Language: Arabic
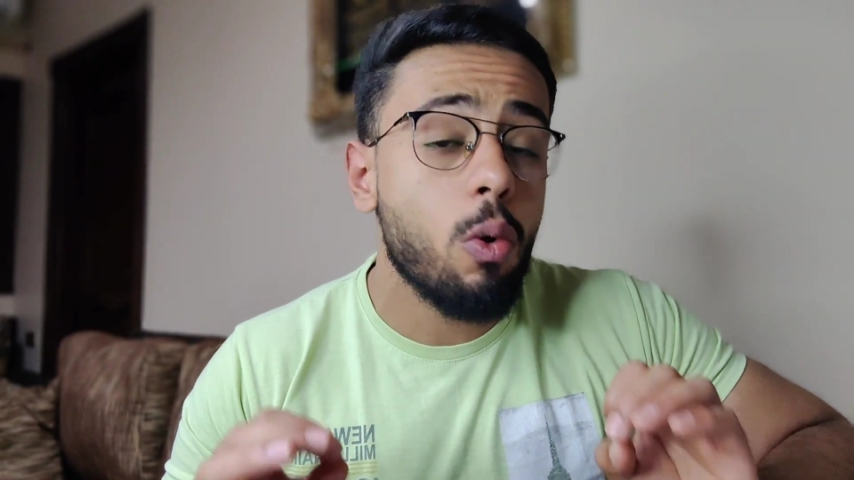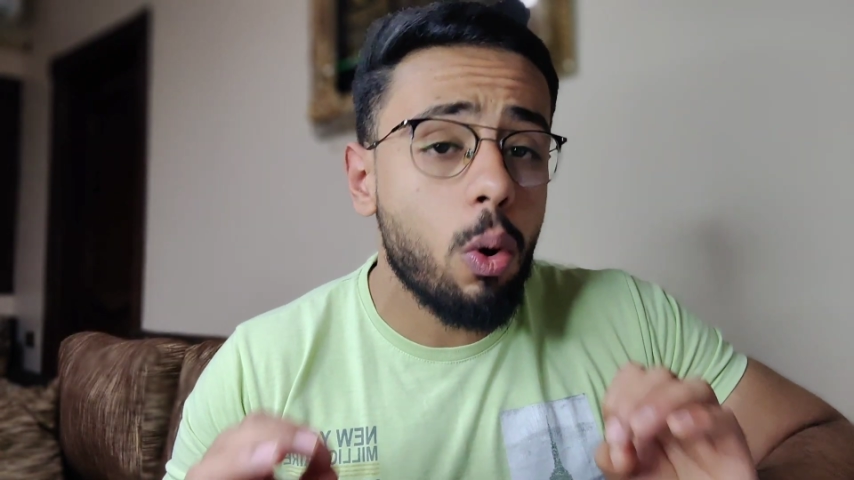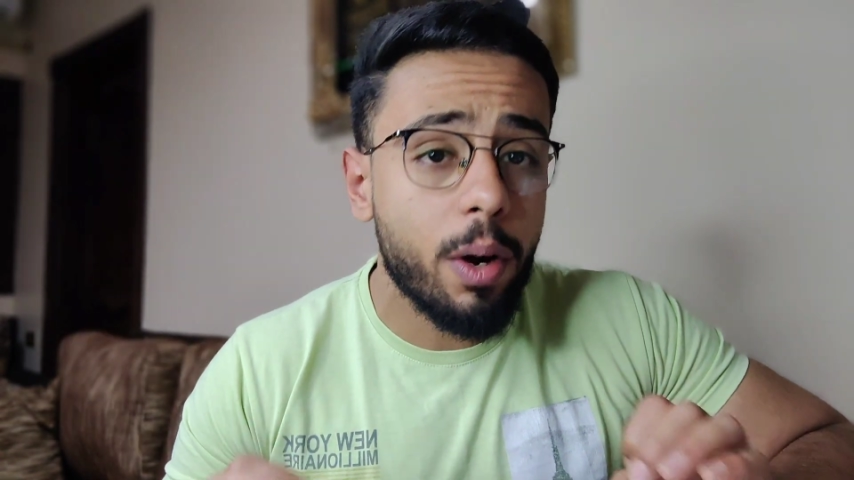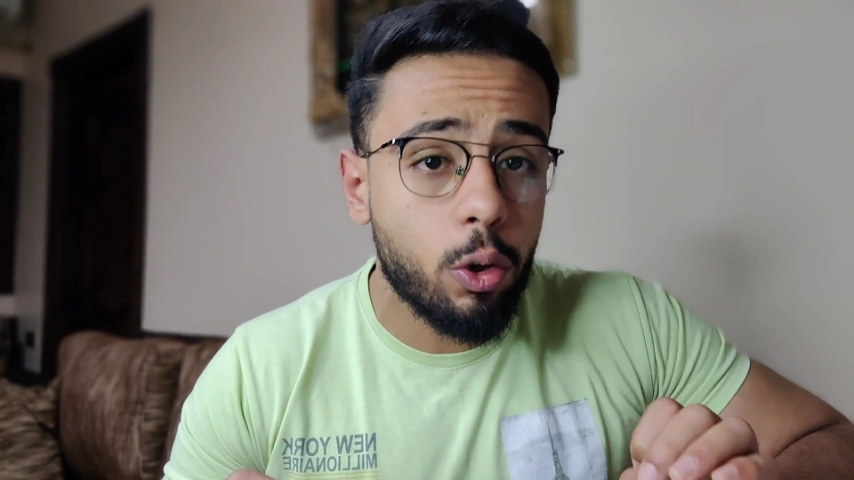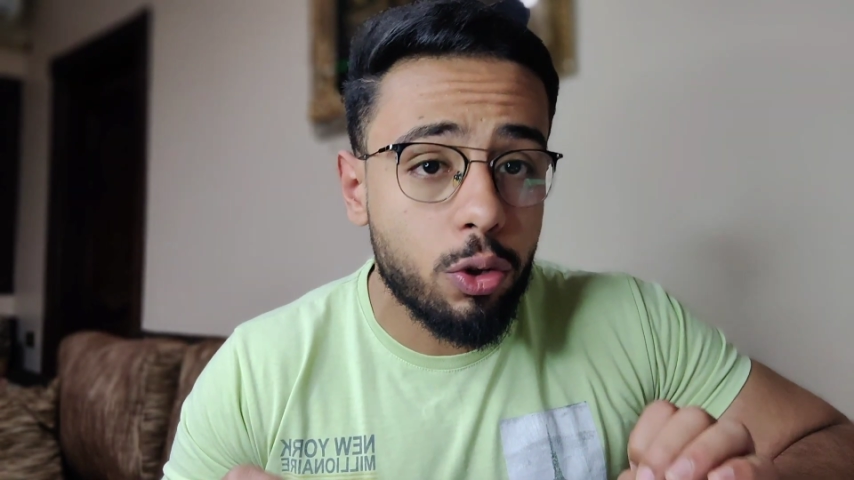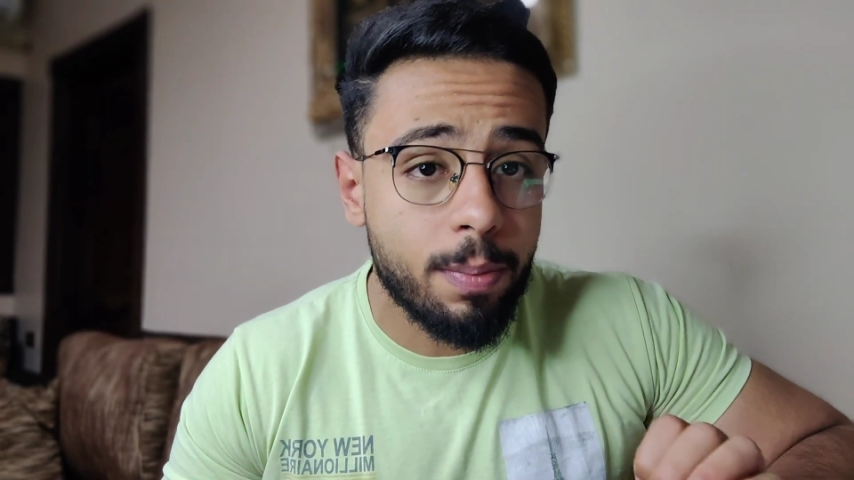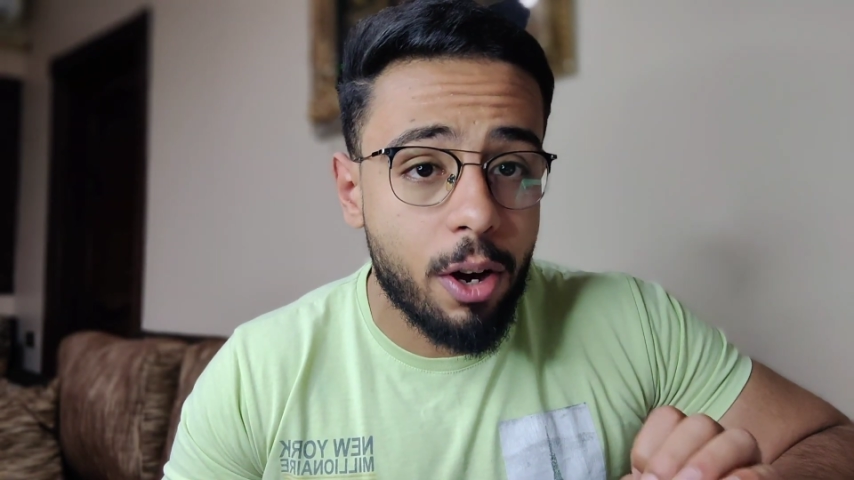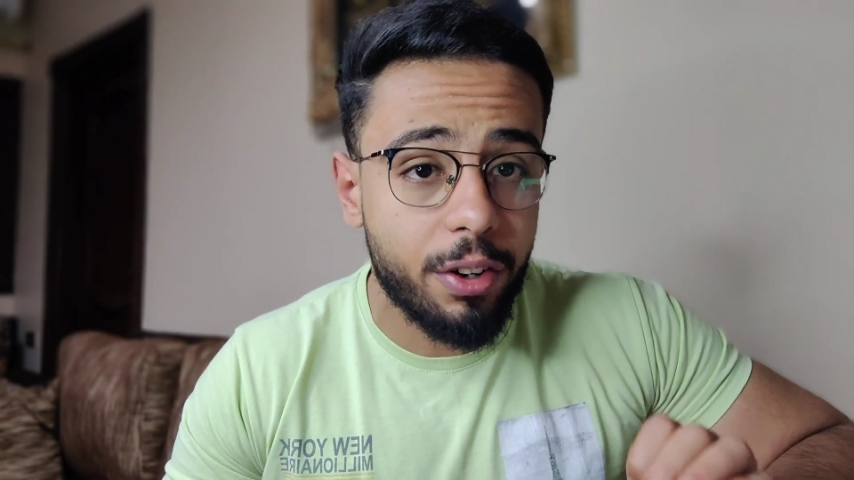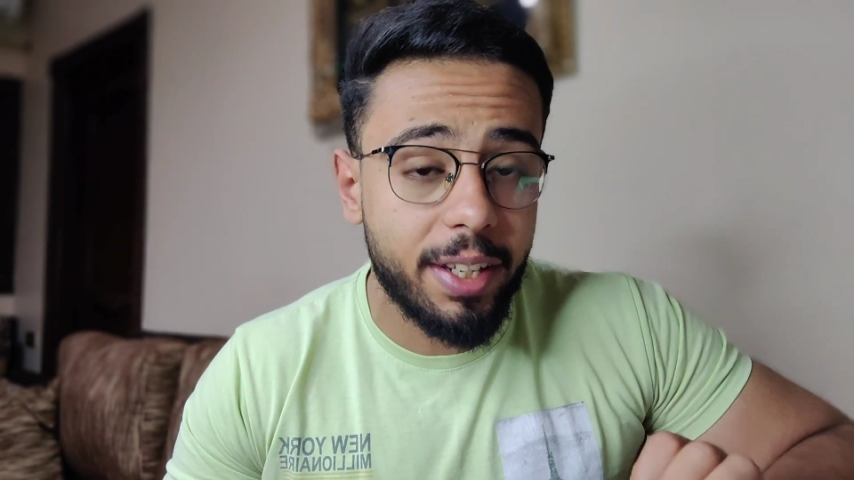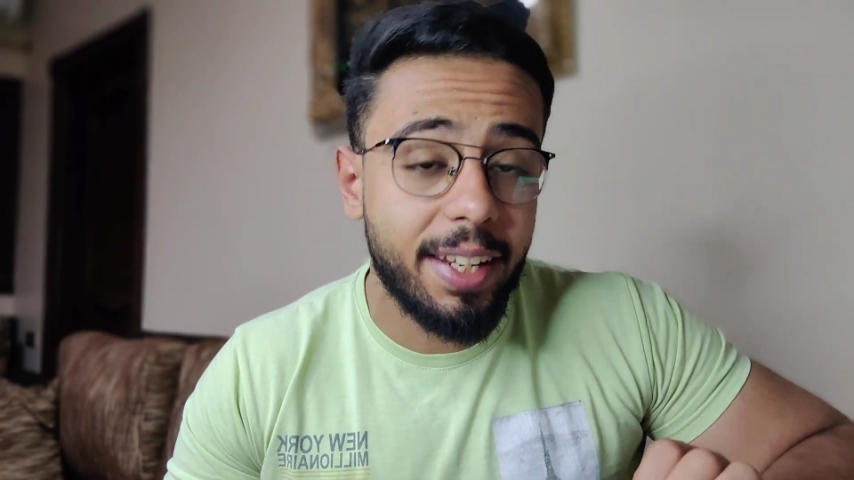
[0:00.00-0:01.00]
وهو
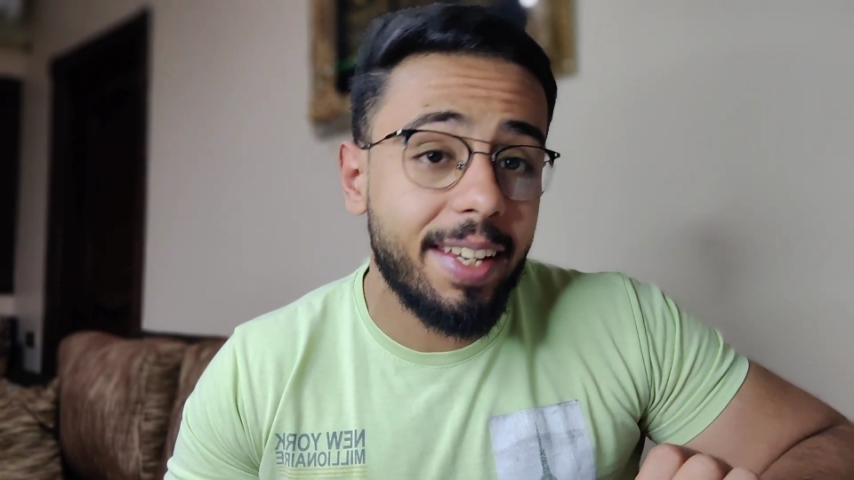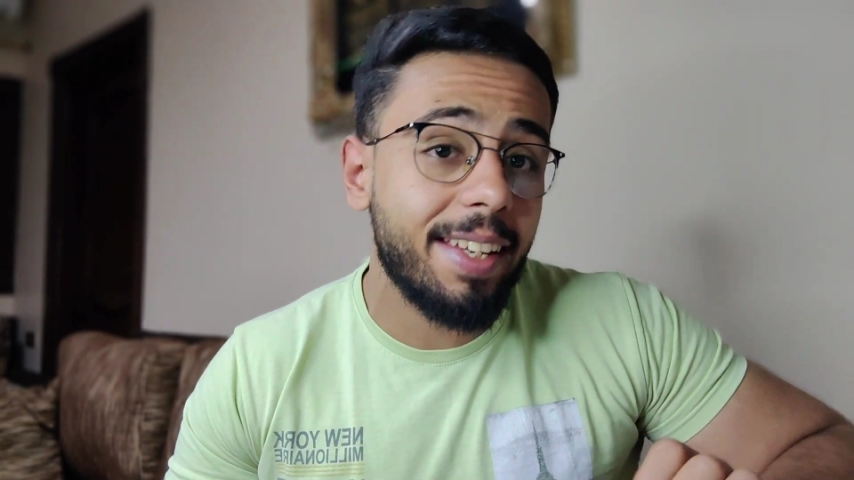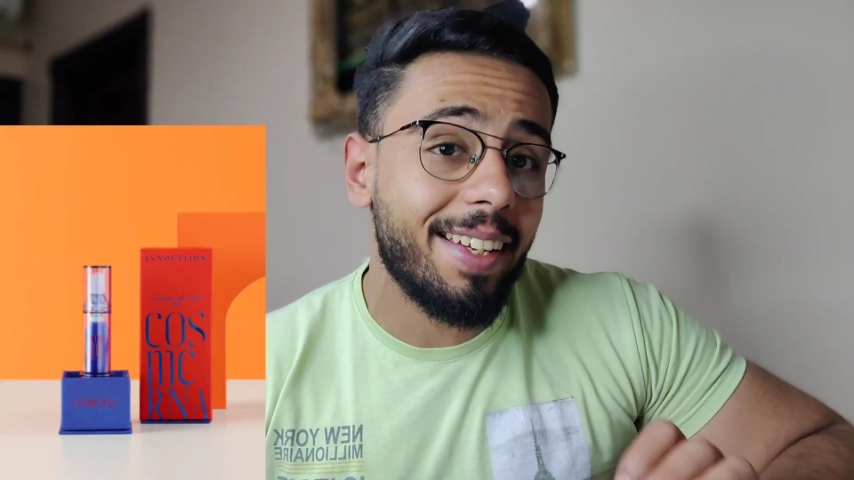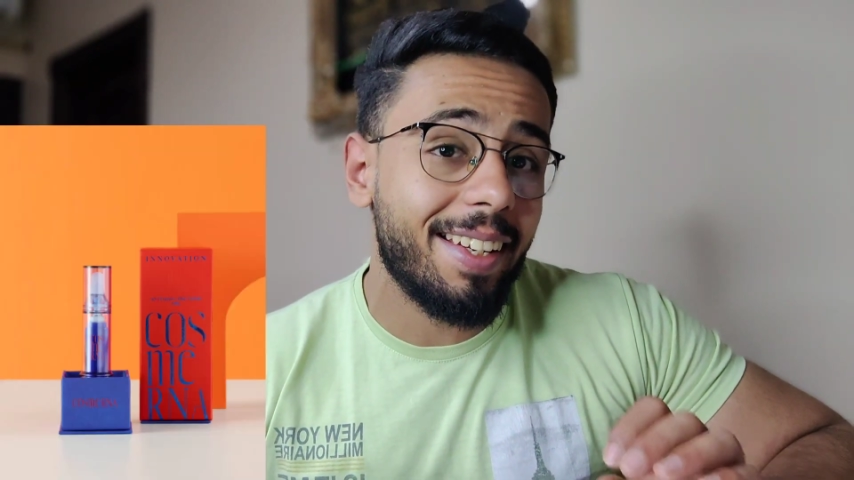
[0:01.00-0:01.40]
كوزما ار ان ايه